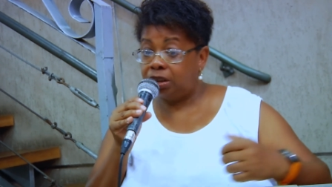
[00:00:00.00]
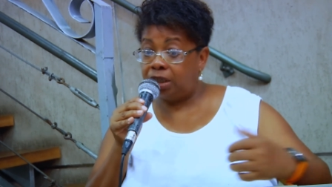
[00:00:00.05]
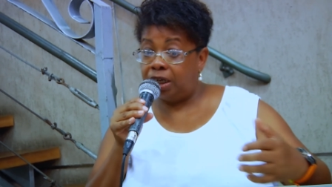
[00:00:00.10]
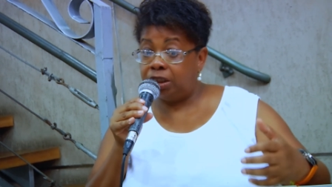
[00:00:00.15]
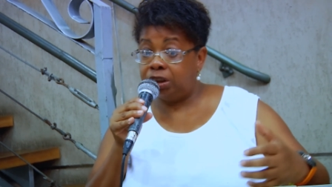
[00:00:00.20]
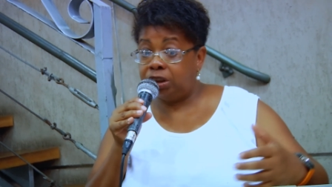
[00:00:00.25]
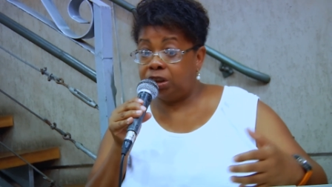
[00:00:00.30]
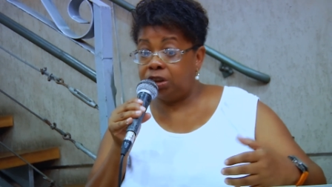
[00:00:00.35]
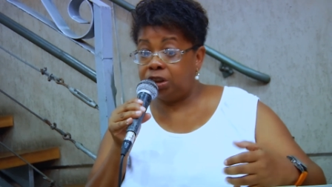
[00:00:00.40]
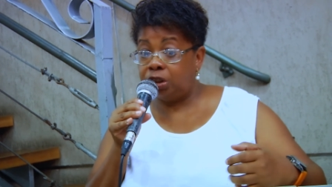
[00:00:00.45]

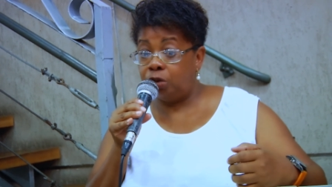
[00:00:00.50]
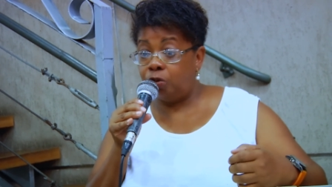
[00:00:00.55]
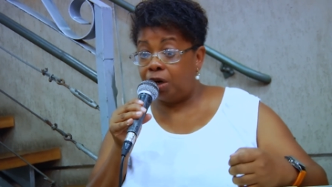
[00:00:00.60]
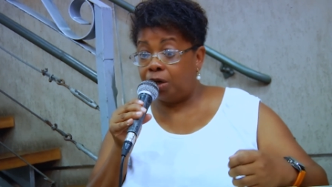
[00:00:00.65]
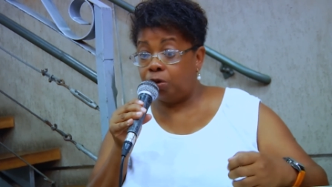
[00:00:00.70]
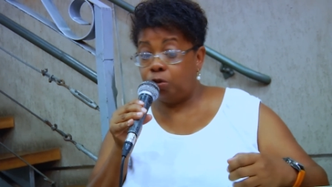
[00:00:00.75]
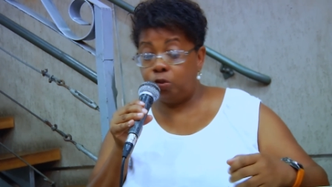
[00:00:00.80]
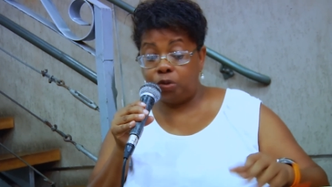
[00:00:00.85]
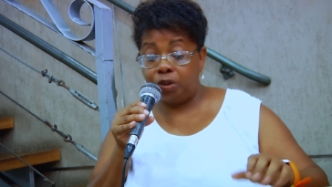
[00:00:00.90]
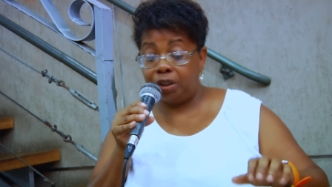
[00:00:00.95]
Aí você tem um
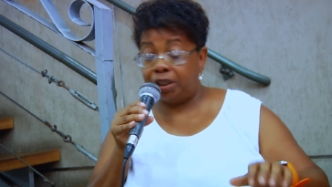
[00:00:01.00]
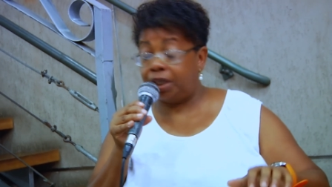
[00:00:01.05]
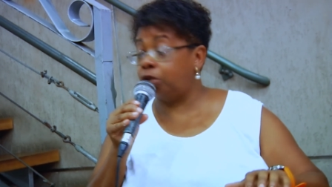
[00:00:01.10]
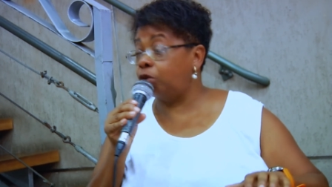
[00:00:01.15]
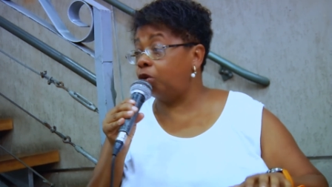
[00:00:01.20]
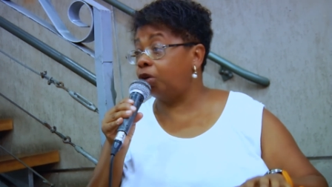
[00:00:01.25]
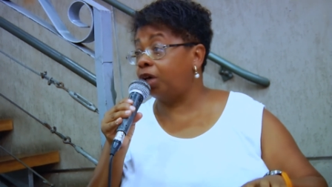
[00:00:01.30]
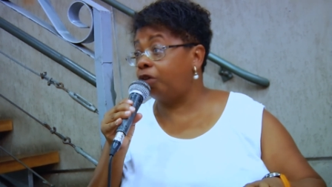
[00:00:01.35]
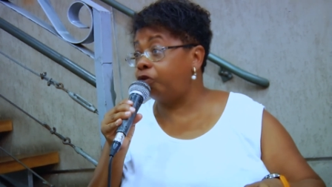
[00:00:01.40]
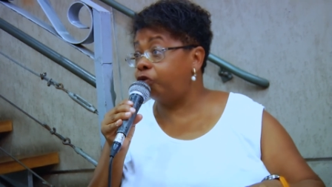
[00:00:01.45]
aluno que quer
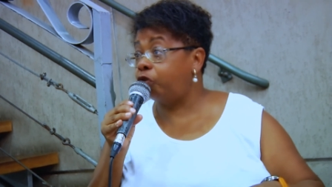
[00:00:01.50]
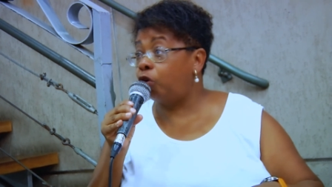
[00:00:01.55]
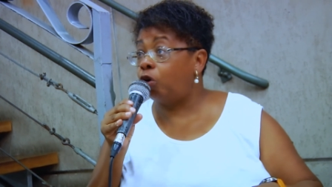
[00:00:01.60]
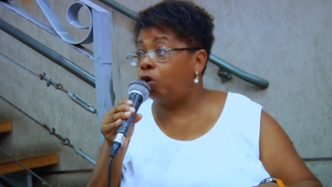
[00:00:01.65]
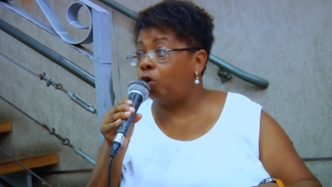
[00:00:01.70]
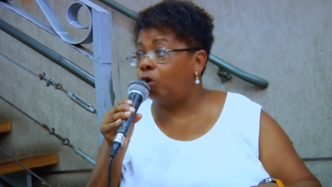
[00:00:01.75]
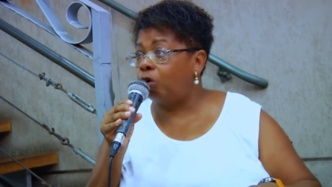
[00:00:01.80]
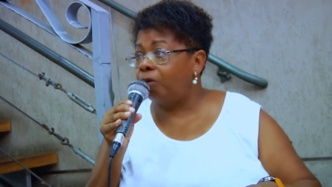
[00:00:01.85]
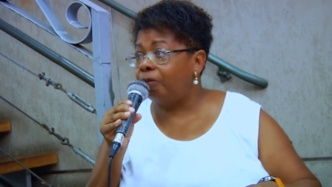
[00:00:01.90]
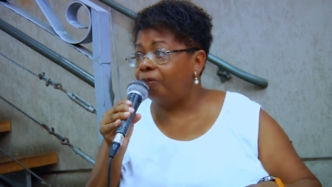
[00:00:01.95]
tocar
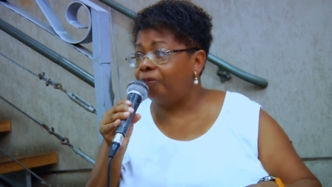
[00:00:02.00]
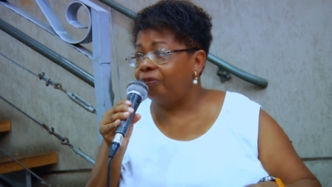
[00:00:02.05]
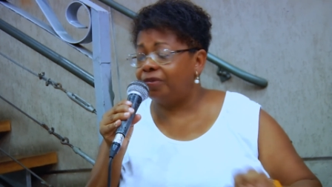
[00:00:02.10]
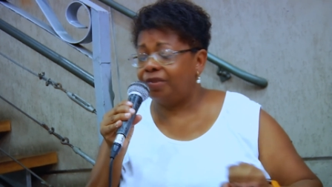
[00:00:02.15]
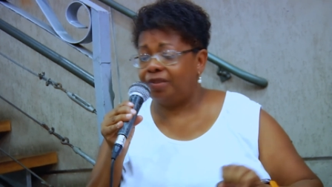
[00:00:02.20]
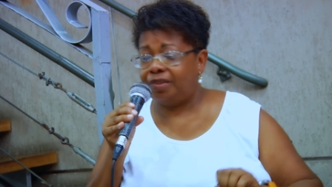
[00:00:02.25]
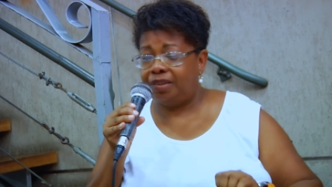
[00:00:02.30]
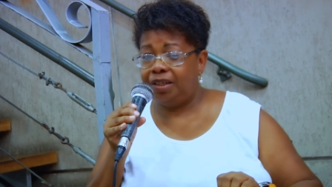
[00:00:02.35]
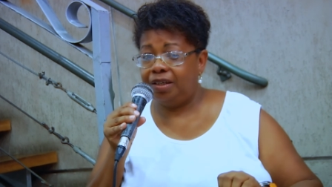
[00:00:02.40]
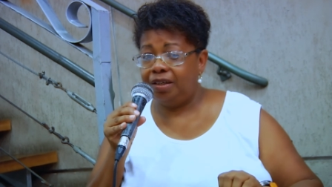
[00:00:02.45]
forró.
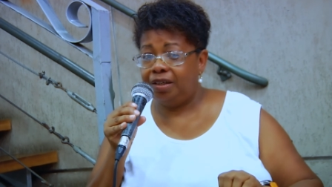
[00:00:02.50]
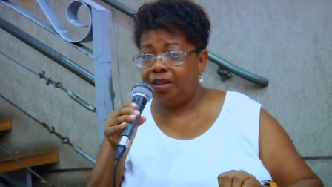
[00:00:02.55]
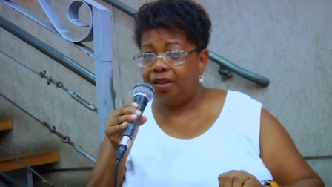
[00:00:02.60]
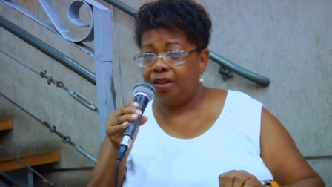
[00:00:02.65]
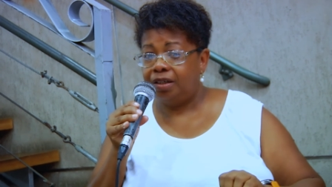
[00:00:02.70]
Né?